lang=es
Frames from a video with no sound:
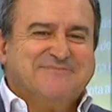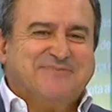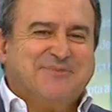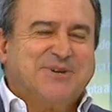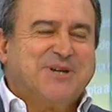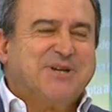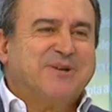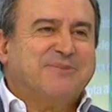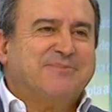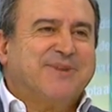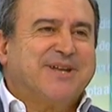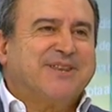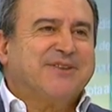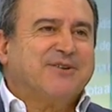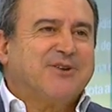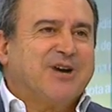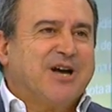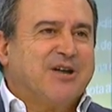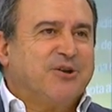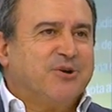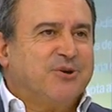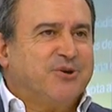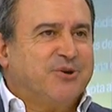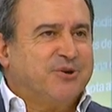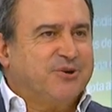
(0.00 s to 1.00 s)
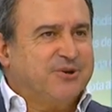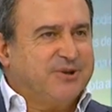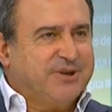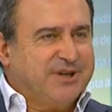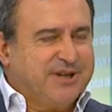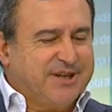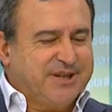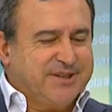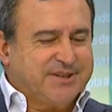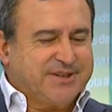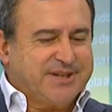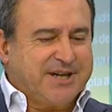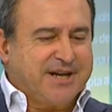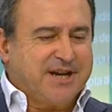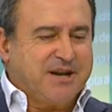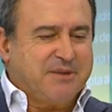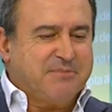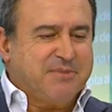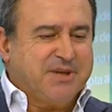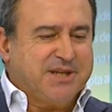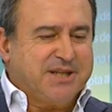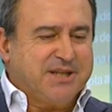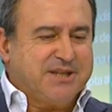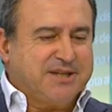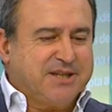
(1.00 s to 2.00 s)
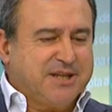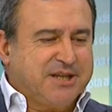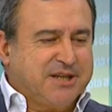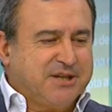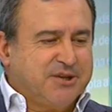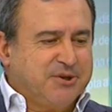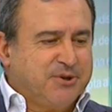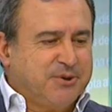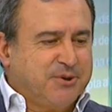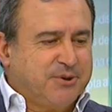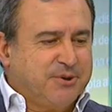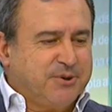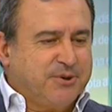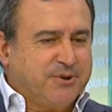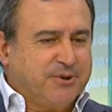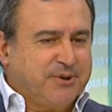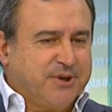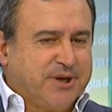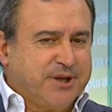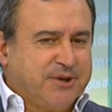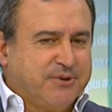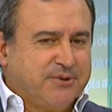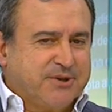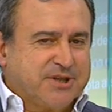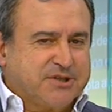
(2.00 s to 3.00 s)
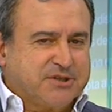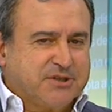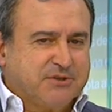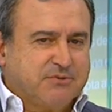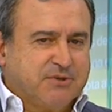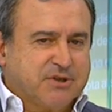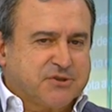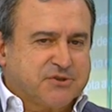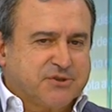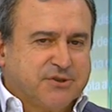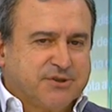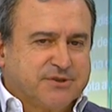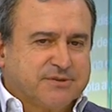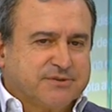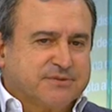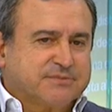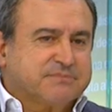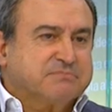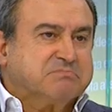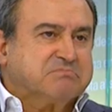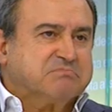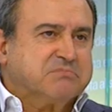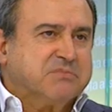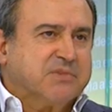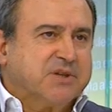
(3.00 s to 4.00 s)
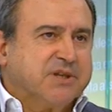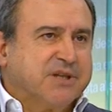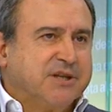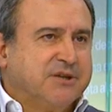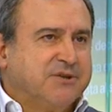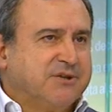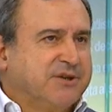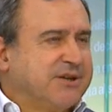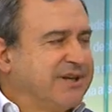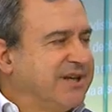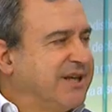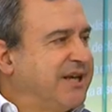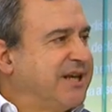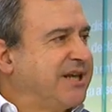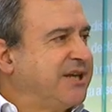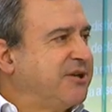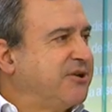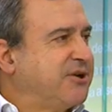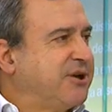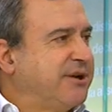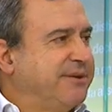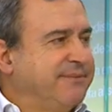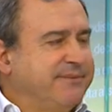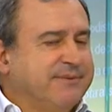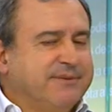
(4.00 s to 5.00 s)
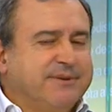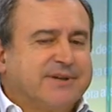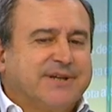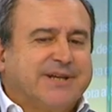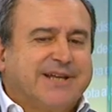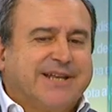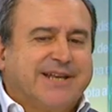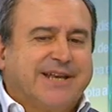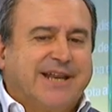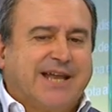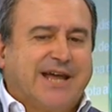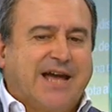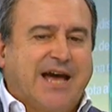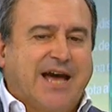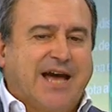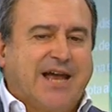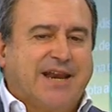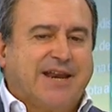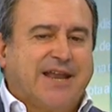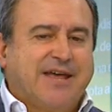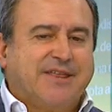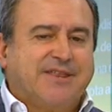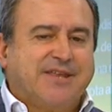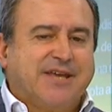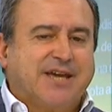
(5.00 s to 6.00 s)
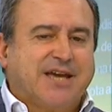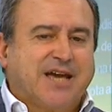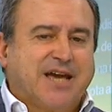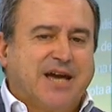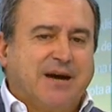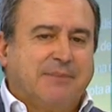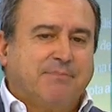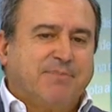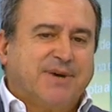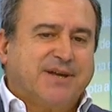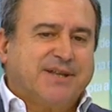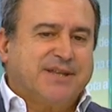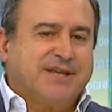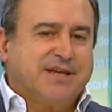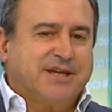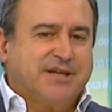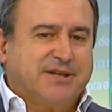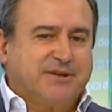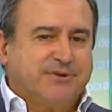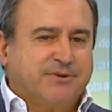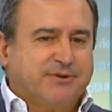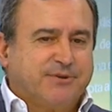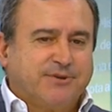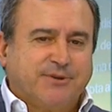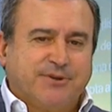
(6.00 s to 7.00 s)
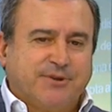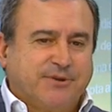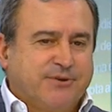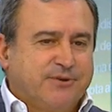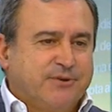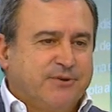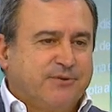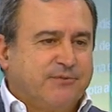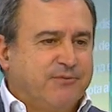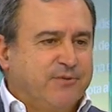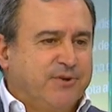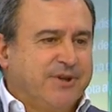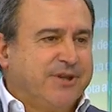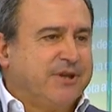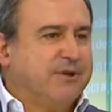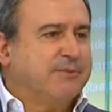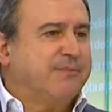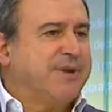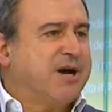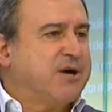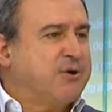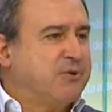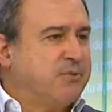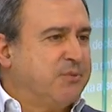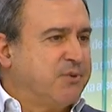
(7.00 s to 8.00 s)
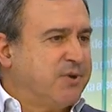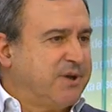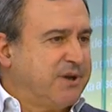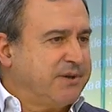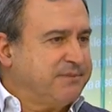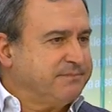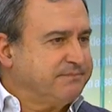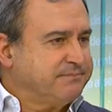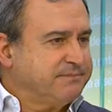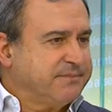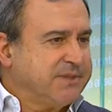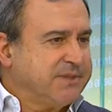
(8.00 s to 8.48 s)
bueno, me ha tocado entrar al ministerio en una situación digo, que creo que a nadie escapa de que no, fue de lo más cómodo,